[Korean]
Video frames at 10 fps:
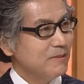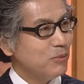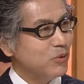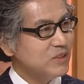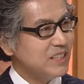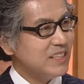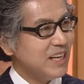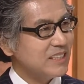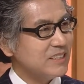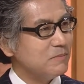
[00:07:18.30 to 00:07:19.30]

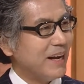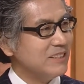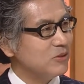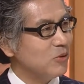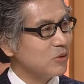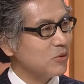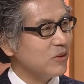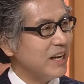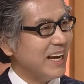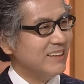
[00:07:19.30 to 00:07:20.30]
본인의 그
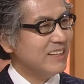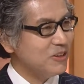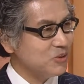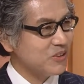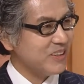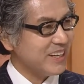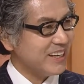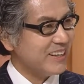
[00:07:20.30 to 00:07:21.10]
만족도가 안 나오는 거예요.